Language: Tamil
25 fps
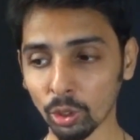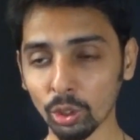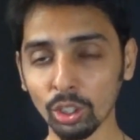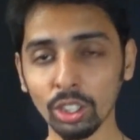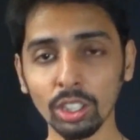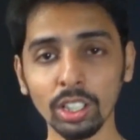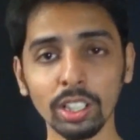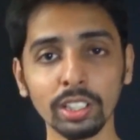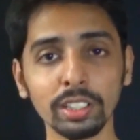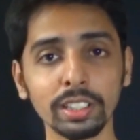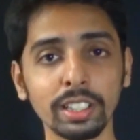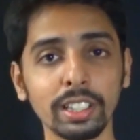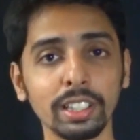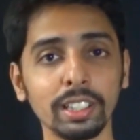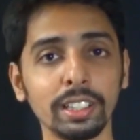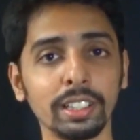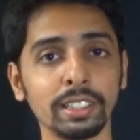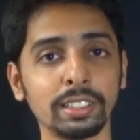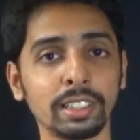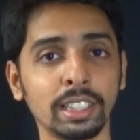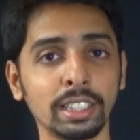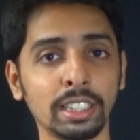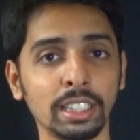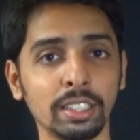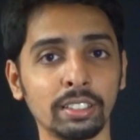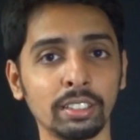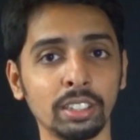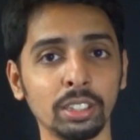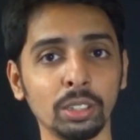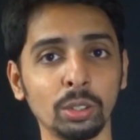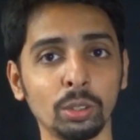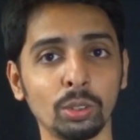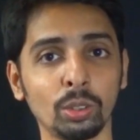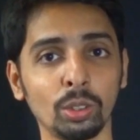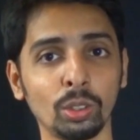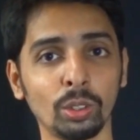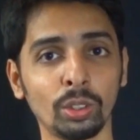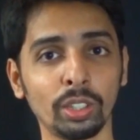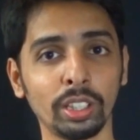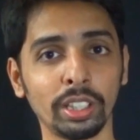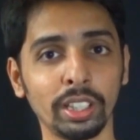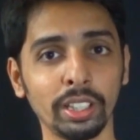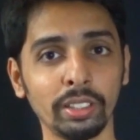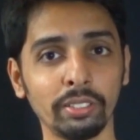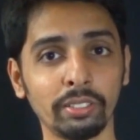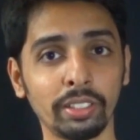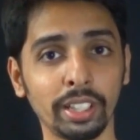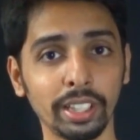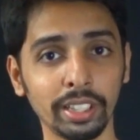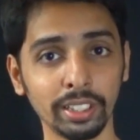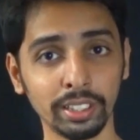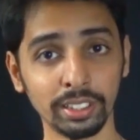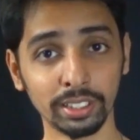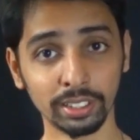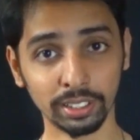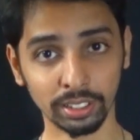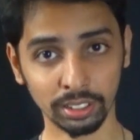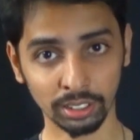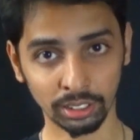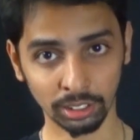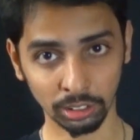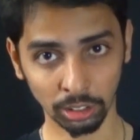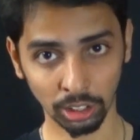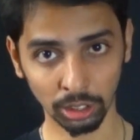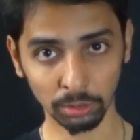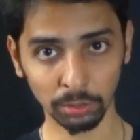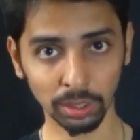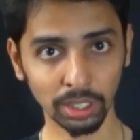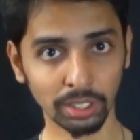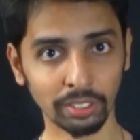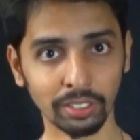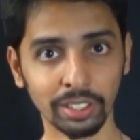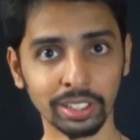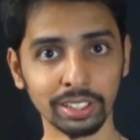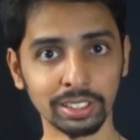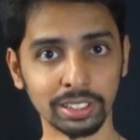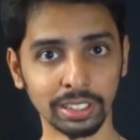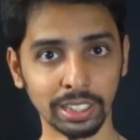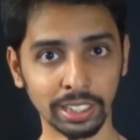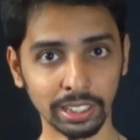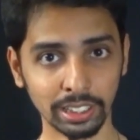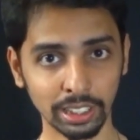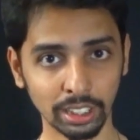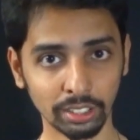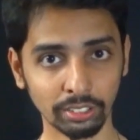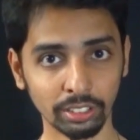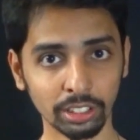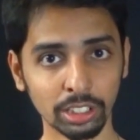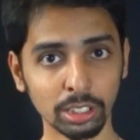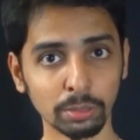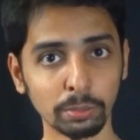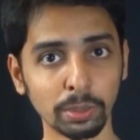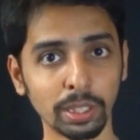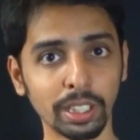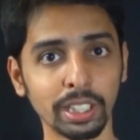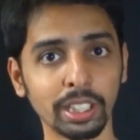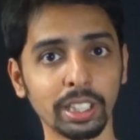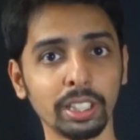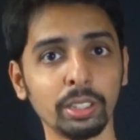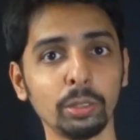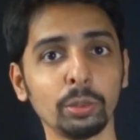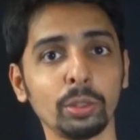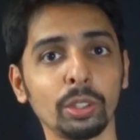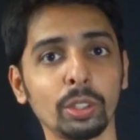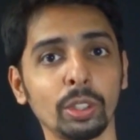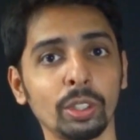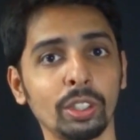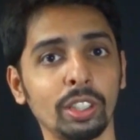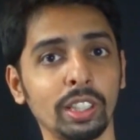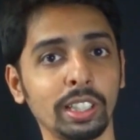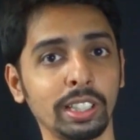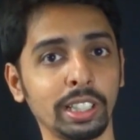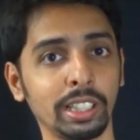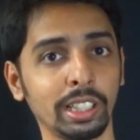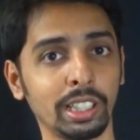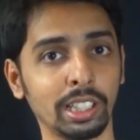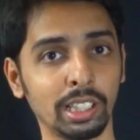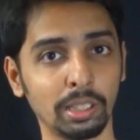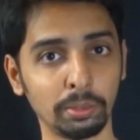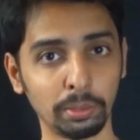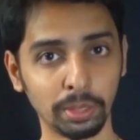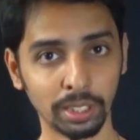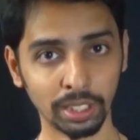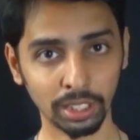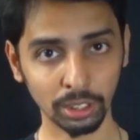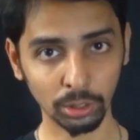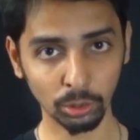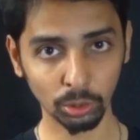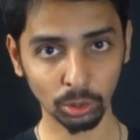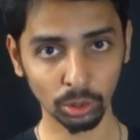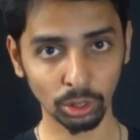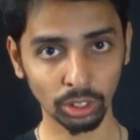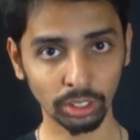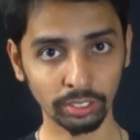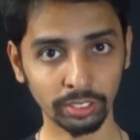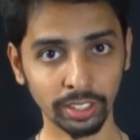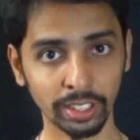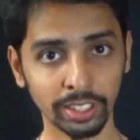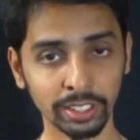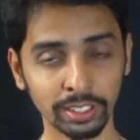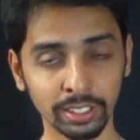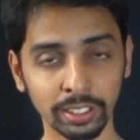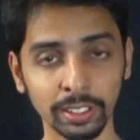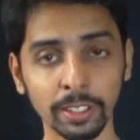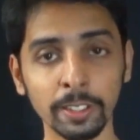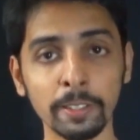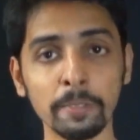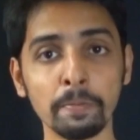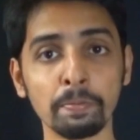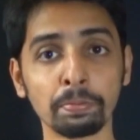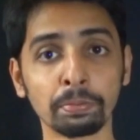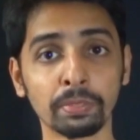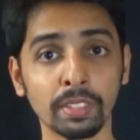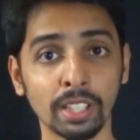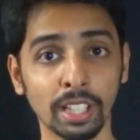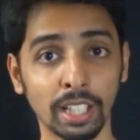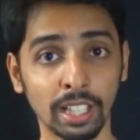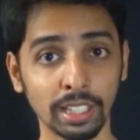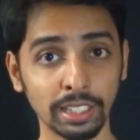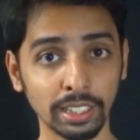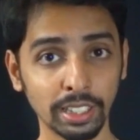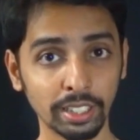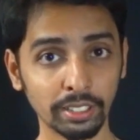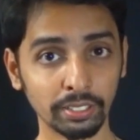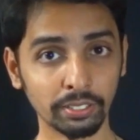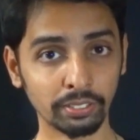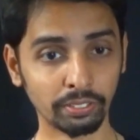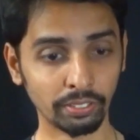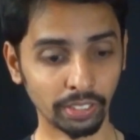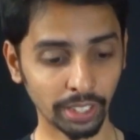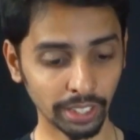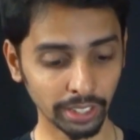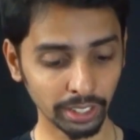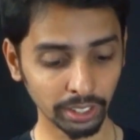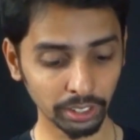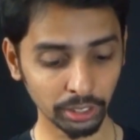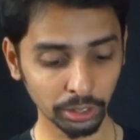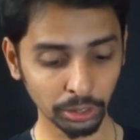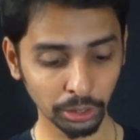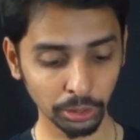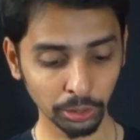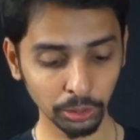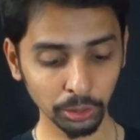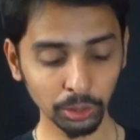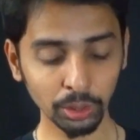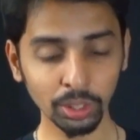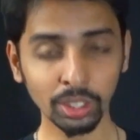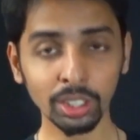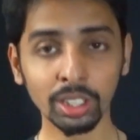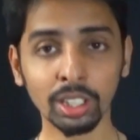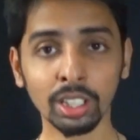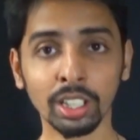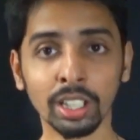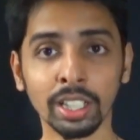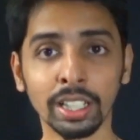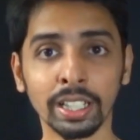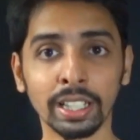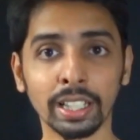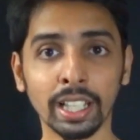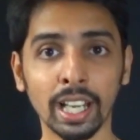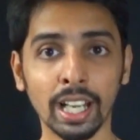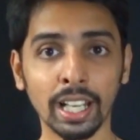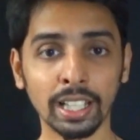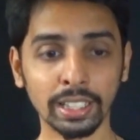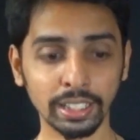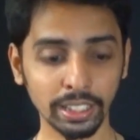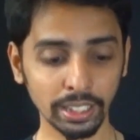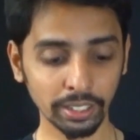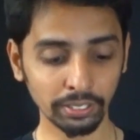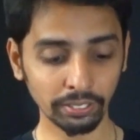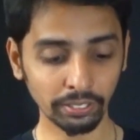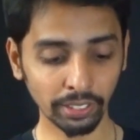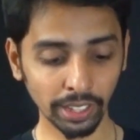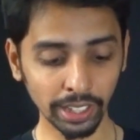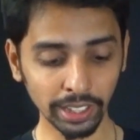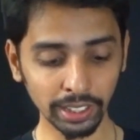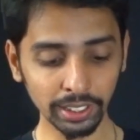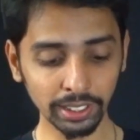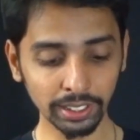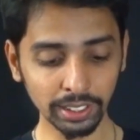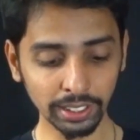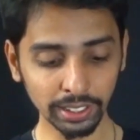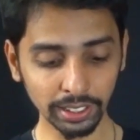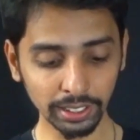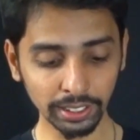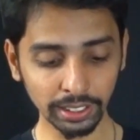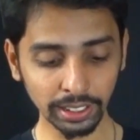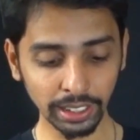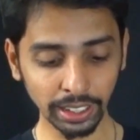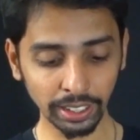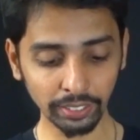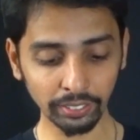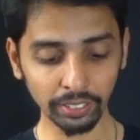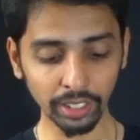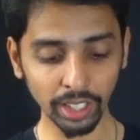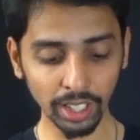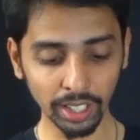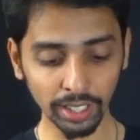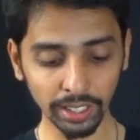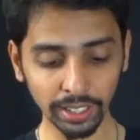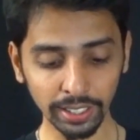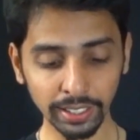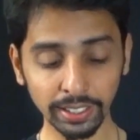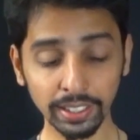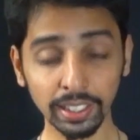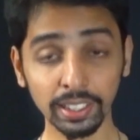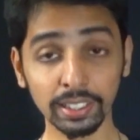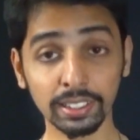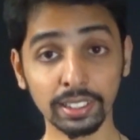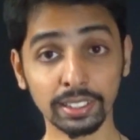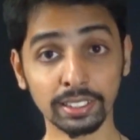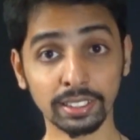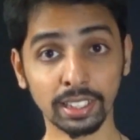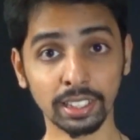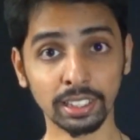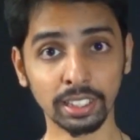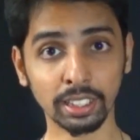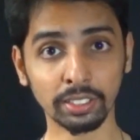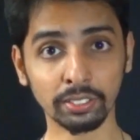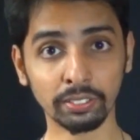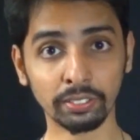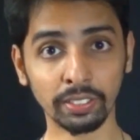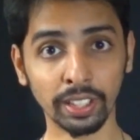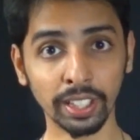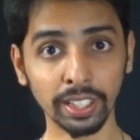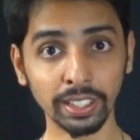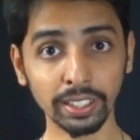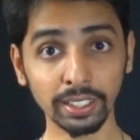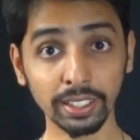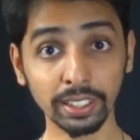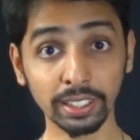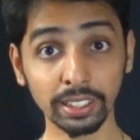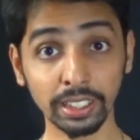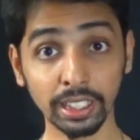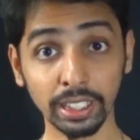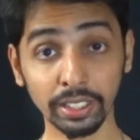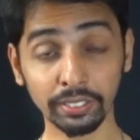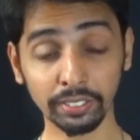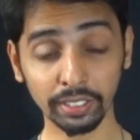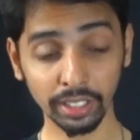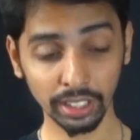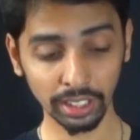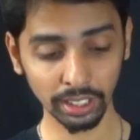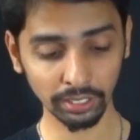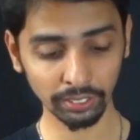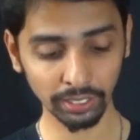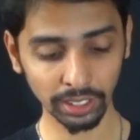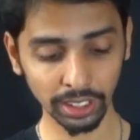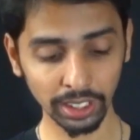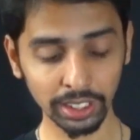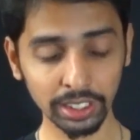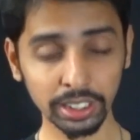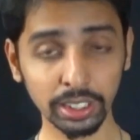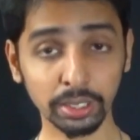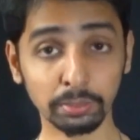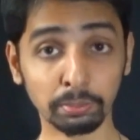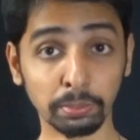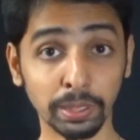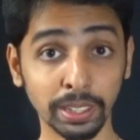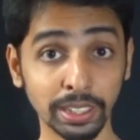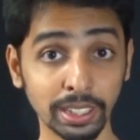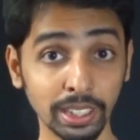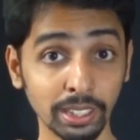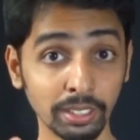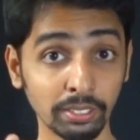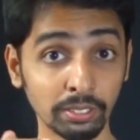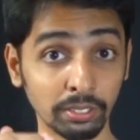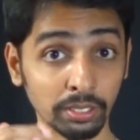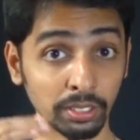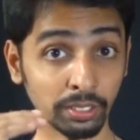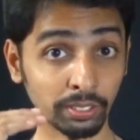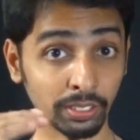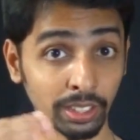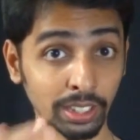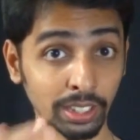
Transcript: குரோனாலஜிக்கல் ஏஜ் அதாவது உங்களுடைய வயது நார்மலாக வயசு எத்தனை வருஷமாக நீங்கள் உயிரோடு இருக்கீங்க அப்படின்றது உங்களோட வயது அந்த வயதையும் அந்த வயதுக்கு தேவையான இன்டெலிஜென்ஸ் அந்த வயதுக்கு தேவையான வளர்ச்சி மென்டல்